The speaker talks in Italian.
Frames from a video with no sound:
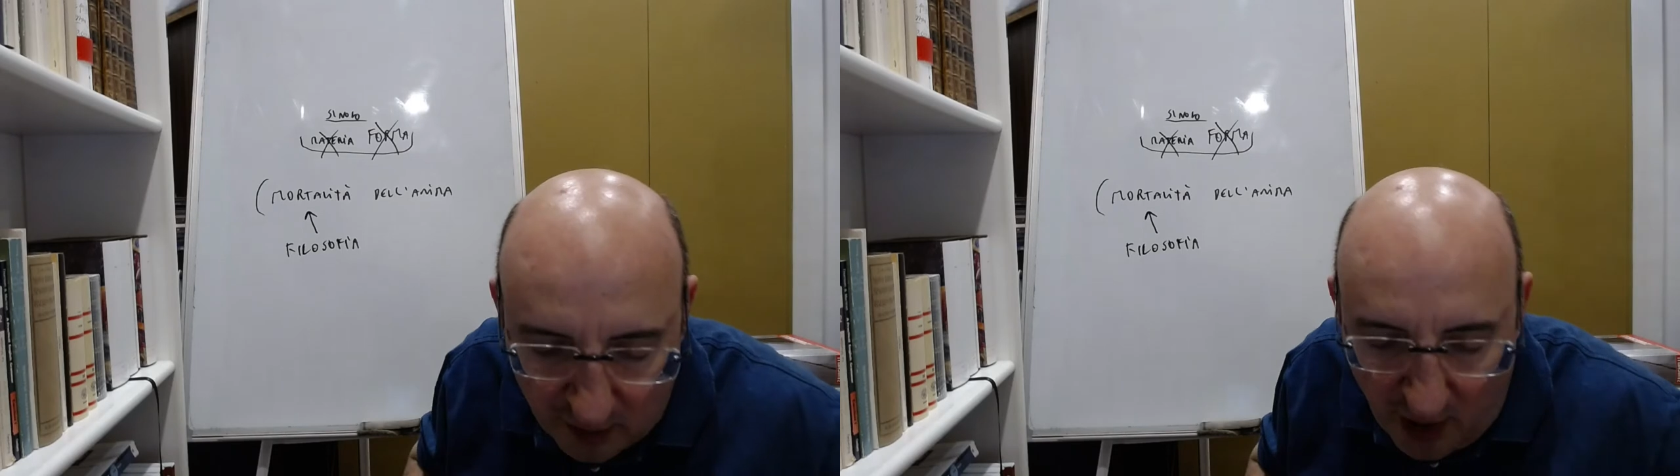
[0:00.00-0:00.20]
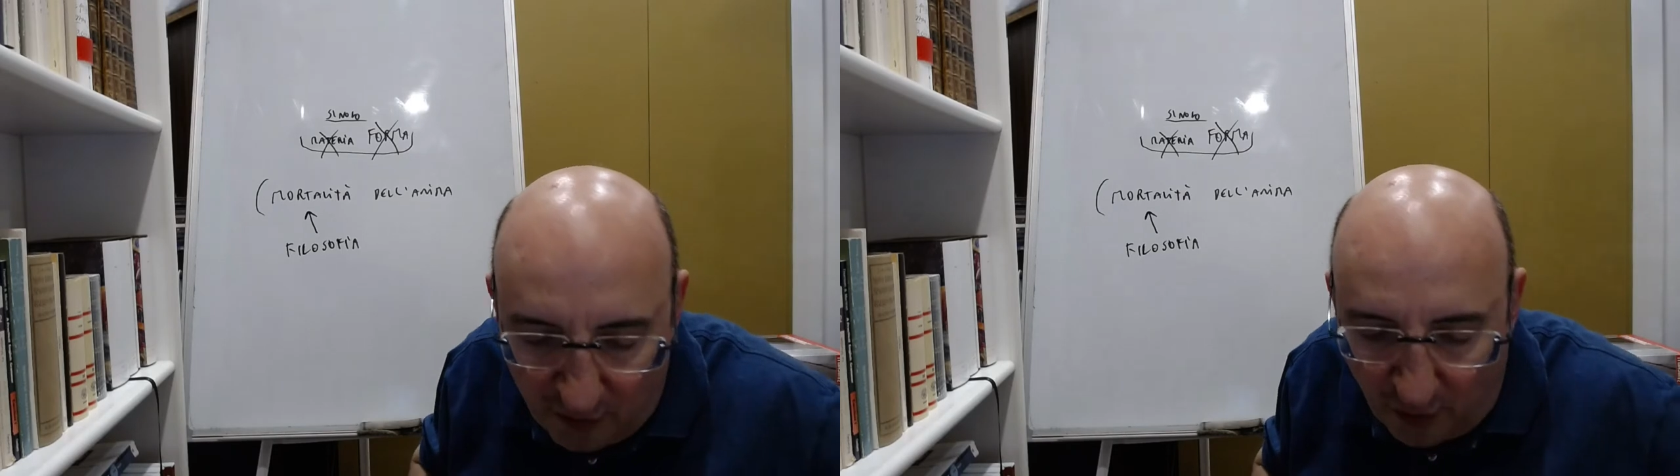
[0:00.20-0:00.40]

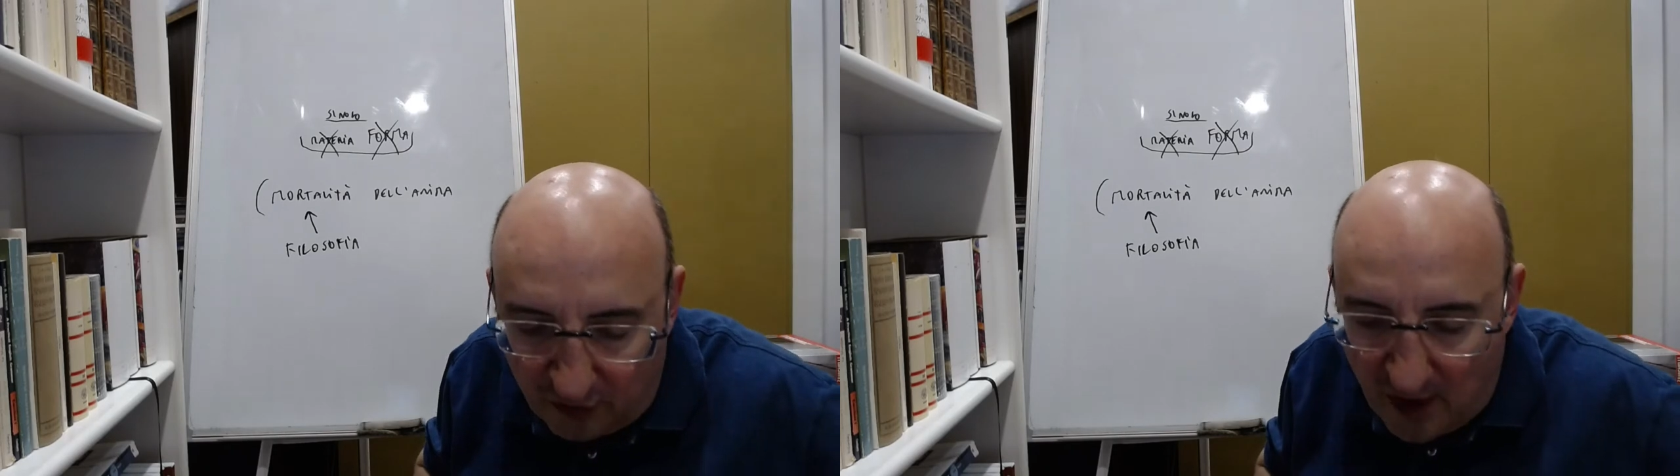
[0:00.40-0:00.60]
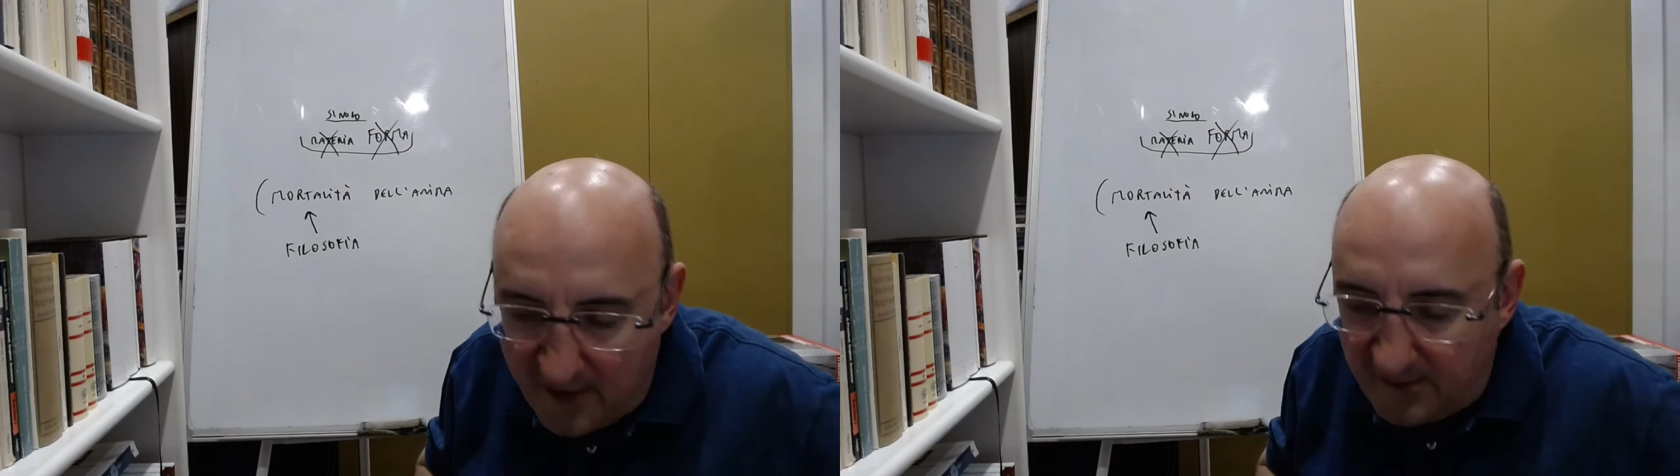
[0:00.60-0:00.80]
la
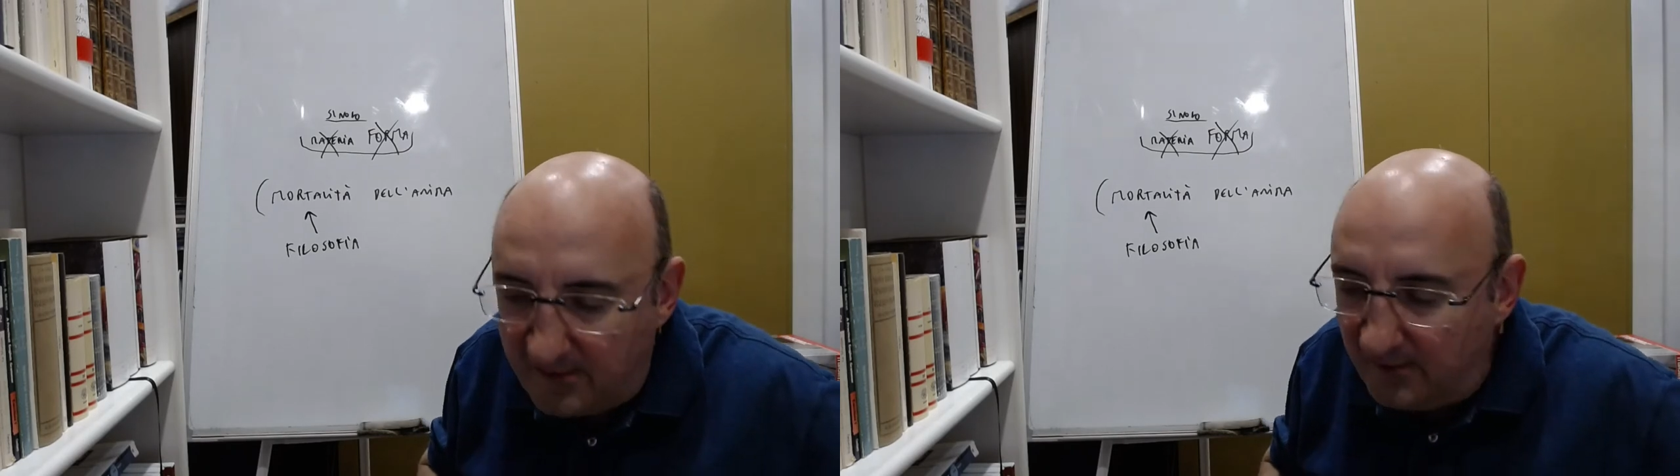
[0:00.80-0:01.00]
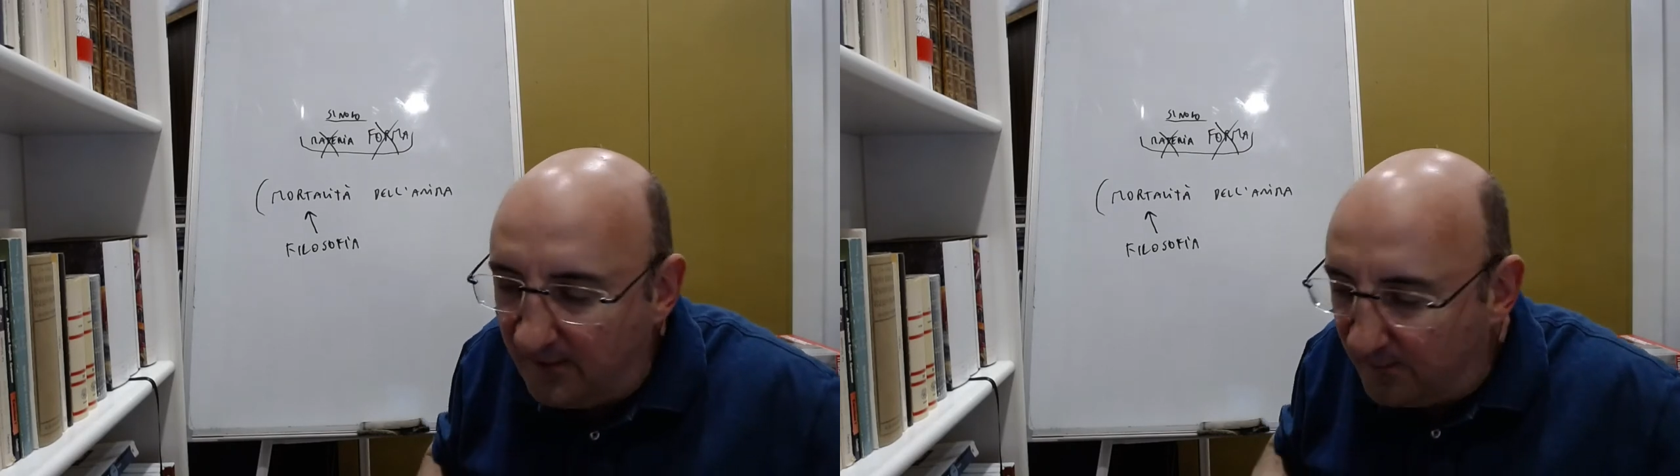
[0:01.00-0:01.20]
sostanza
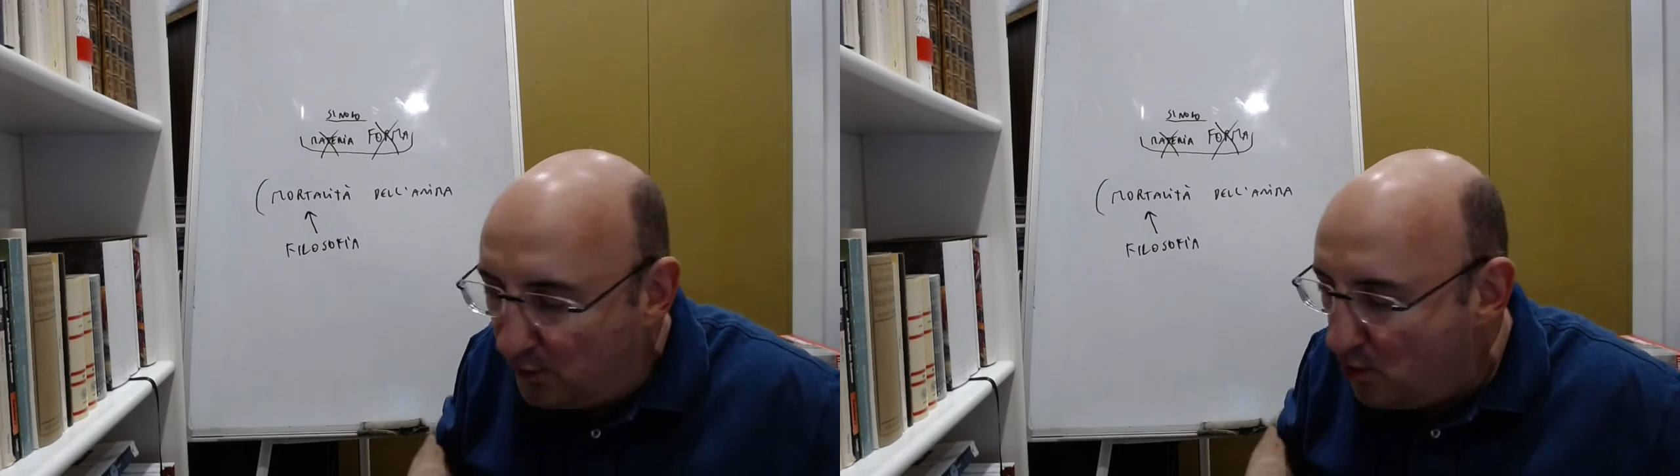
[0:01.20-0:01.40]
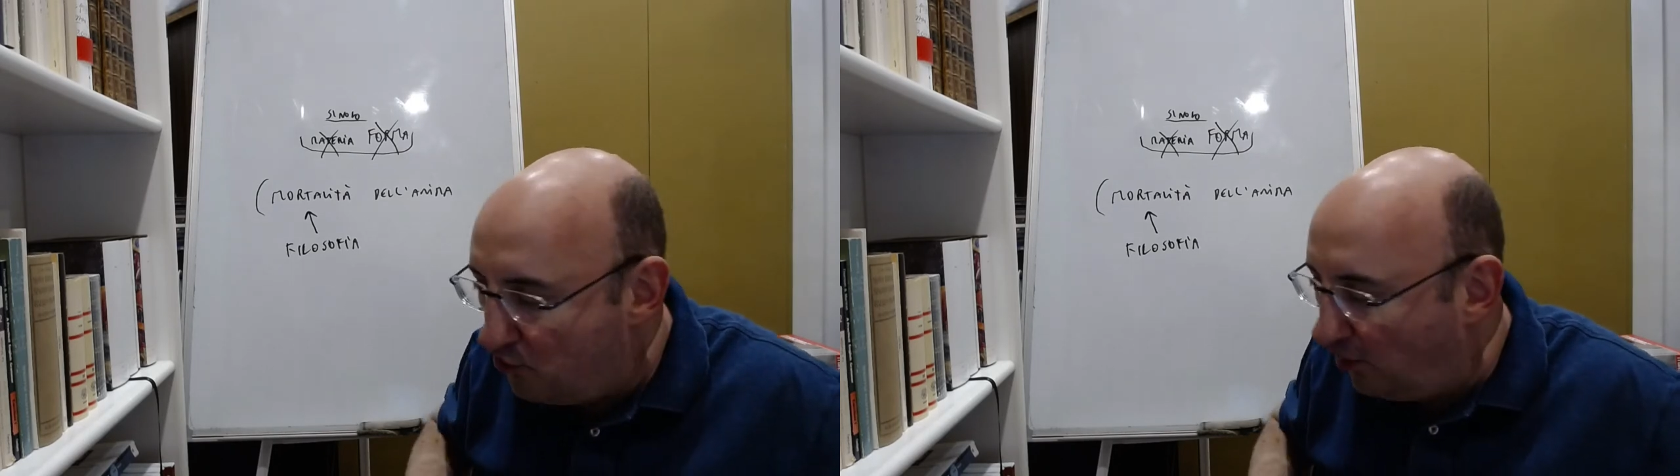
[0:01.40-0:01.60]
si
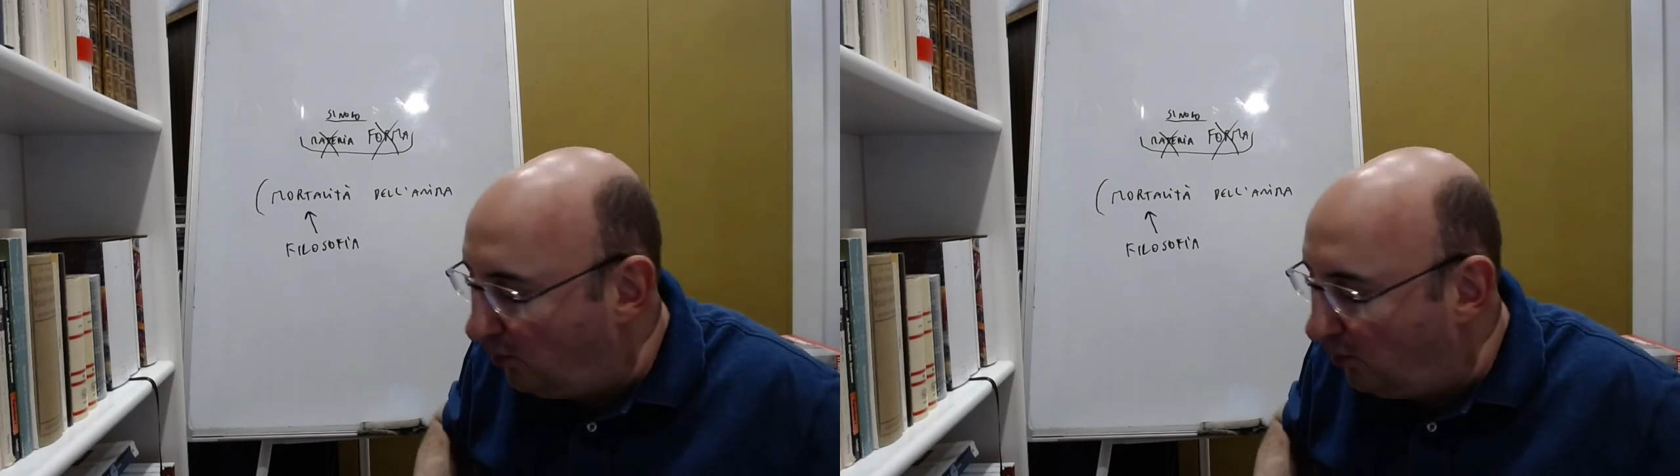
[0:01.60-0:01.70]
distrugge.